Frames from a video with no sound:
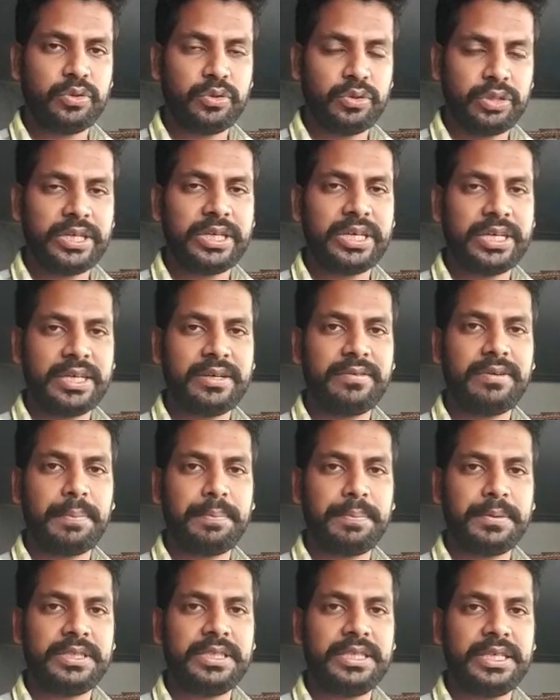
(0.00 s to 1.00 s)
छुट्टी काट के
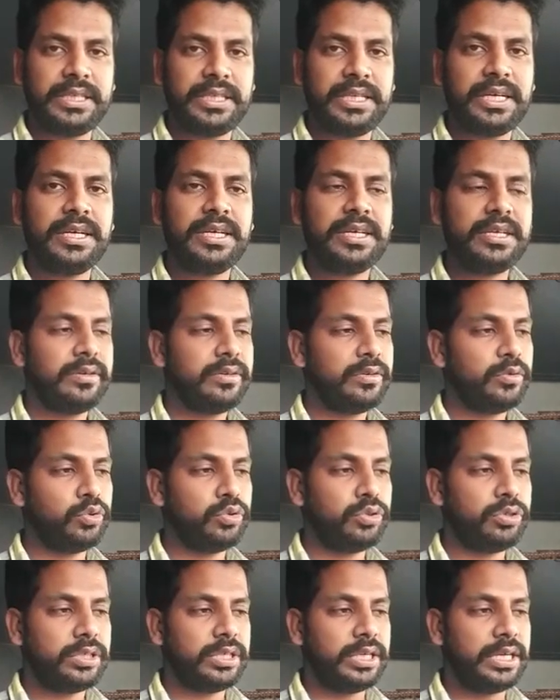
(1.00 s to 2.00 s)
वापस नहीं आता
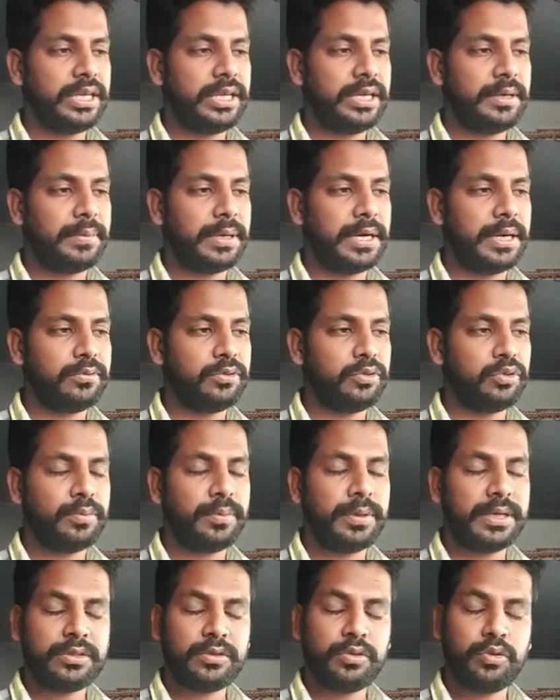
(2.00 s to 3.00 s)
उसके बावजूद
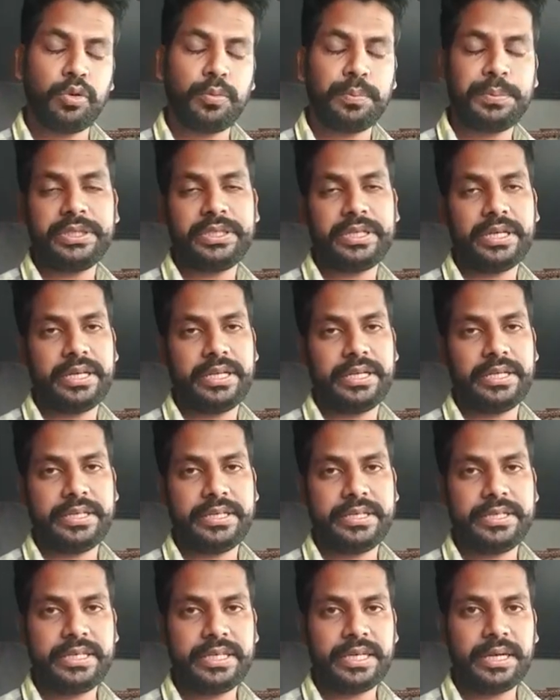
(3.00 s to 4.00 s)
बस ग्रुप ही
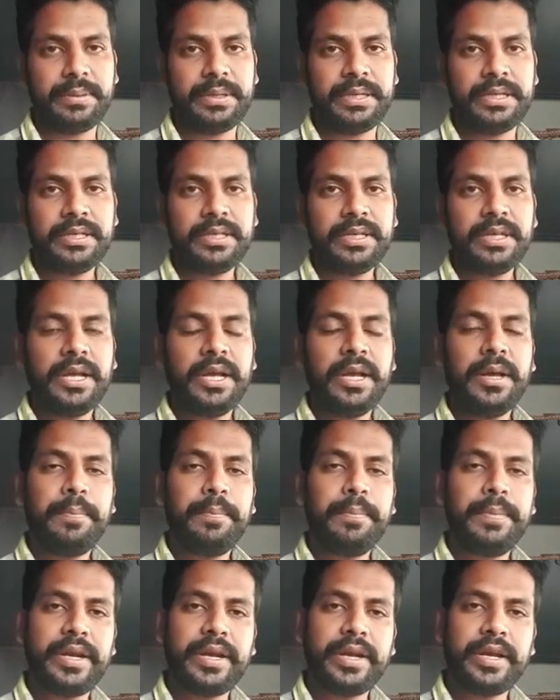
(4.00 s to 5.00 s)
चलेंगे ठीक है भाई
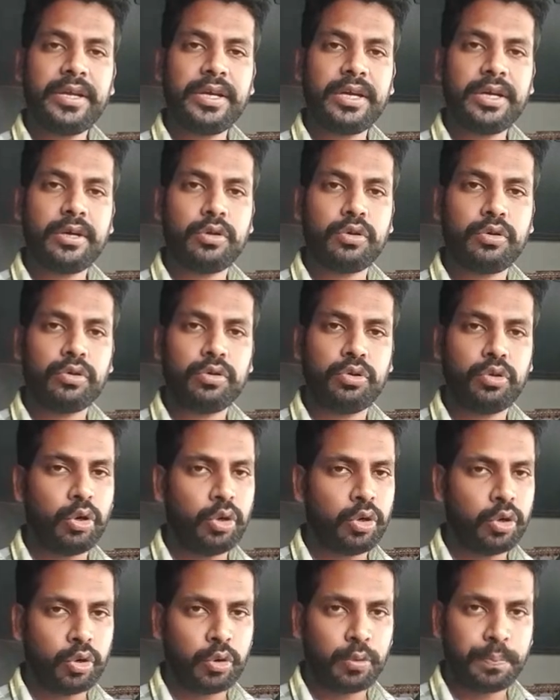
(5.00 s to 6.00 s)
मेरे
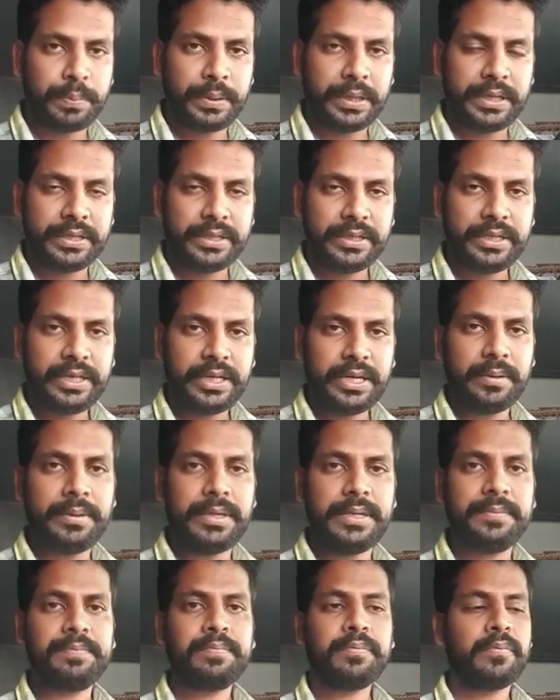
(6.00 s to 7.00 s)
दो ग्रुप हैं ठीक है
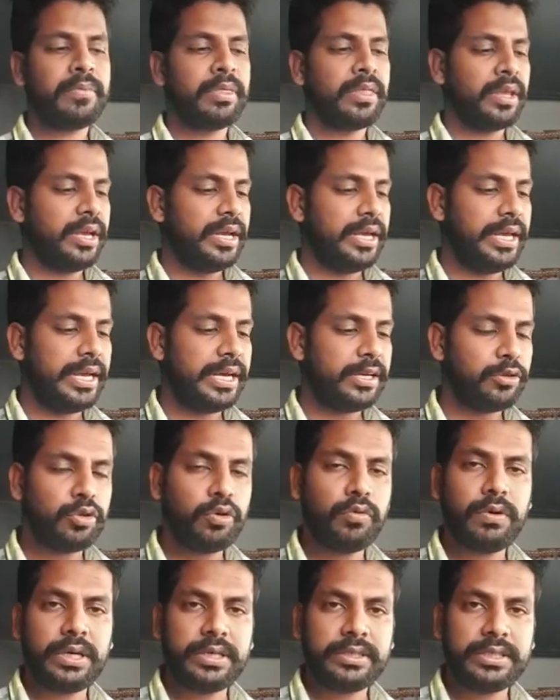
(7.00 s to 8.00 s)
भाई एक
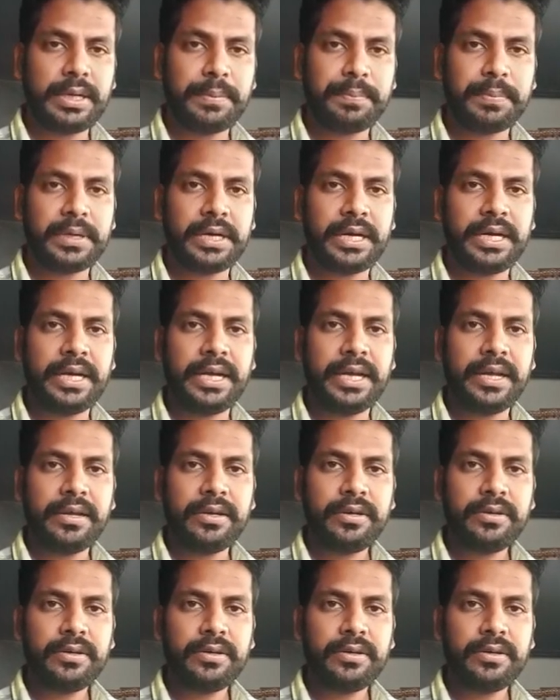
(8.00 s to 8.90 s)
तो व्हाट्सअप का है